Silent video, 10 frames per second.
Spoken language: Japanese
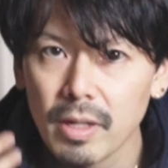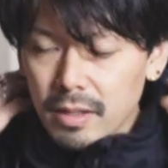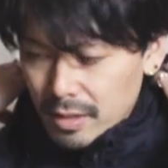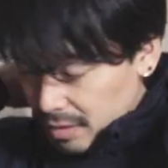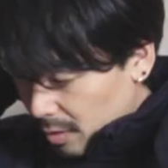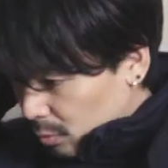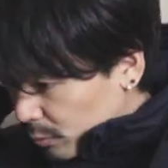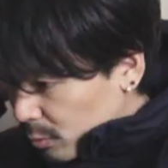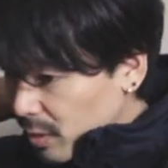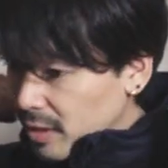は結構
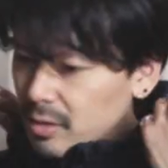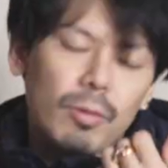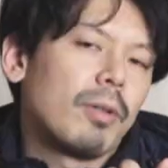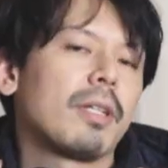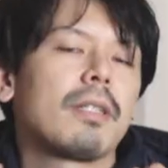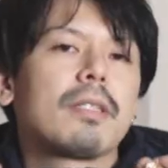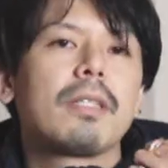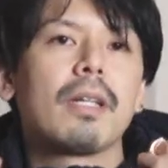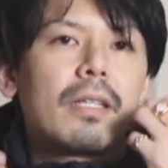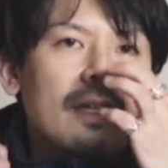フード出してる方が好
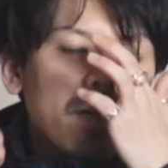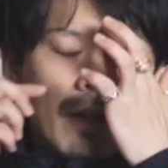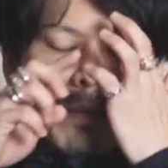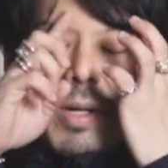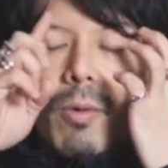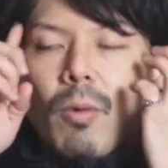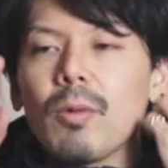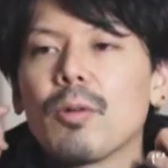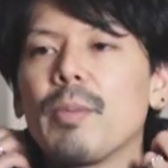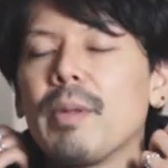きなんで、あんまここ
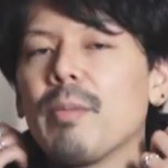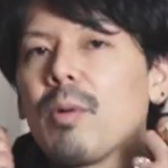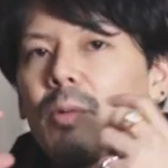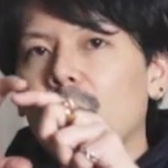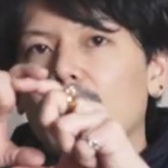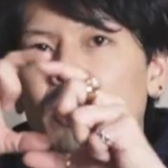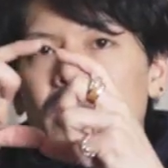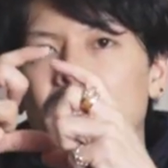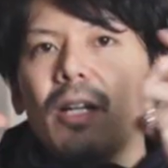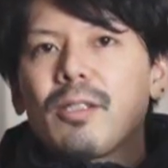の首もこと
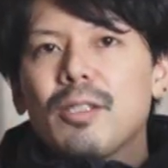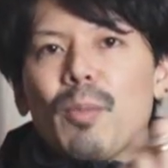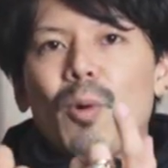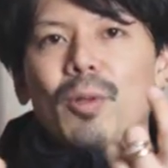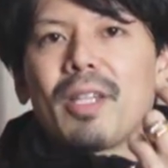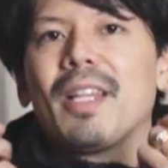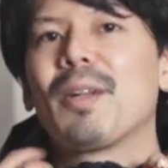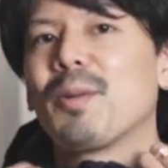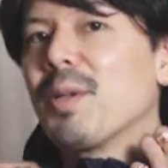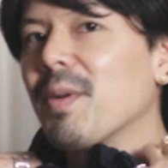四角くもこって
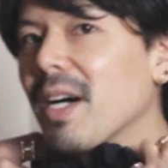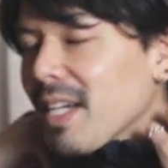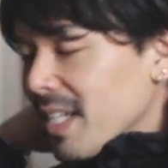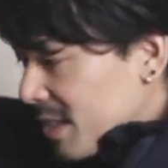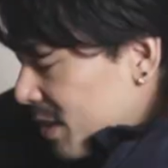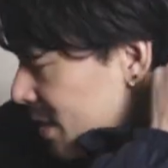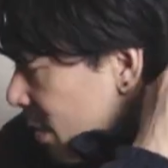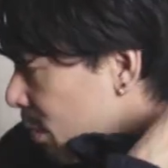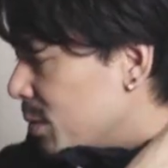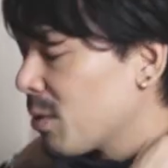なるよりは
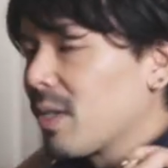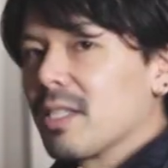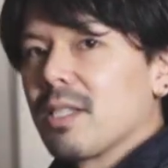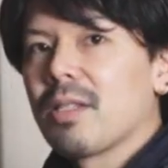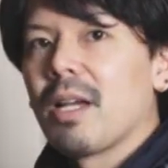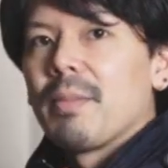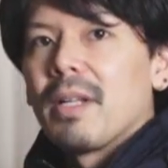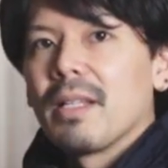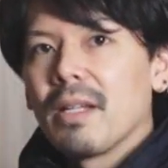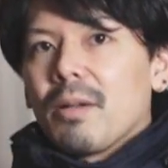結構フード出しちゃうタイプ
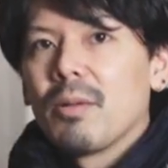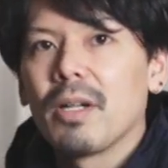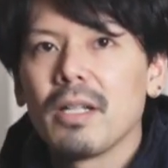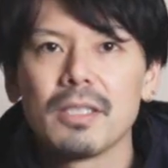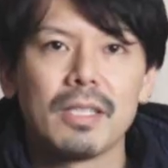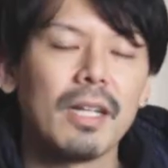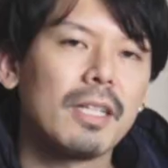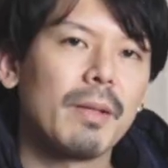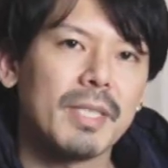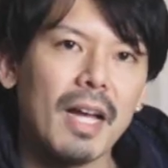なんで、こんな感じで
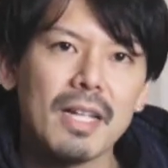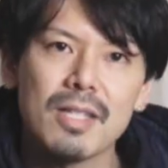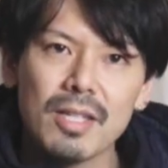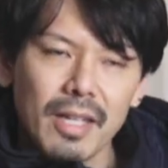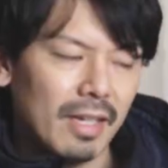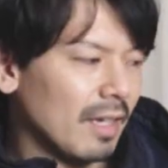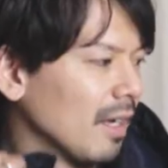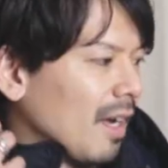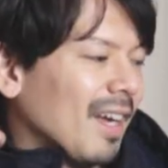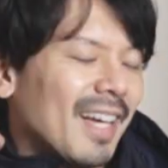着てます。暑い
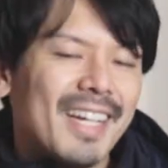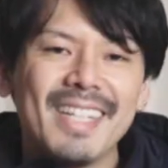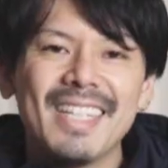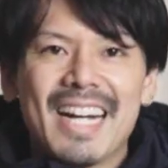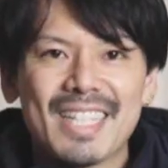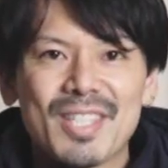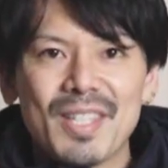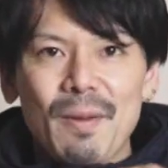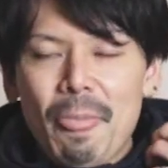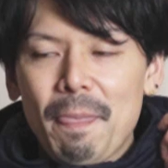暑
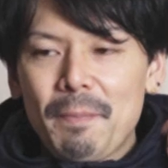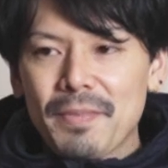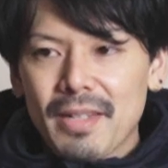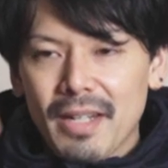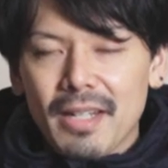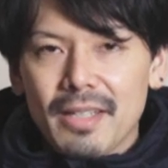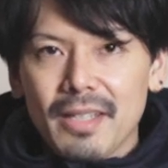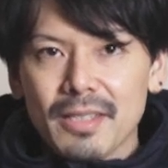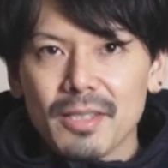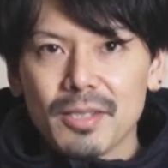いって
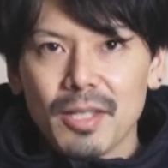感じです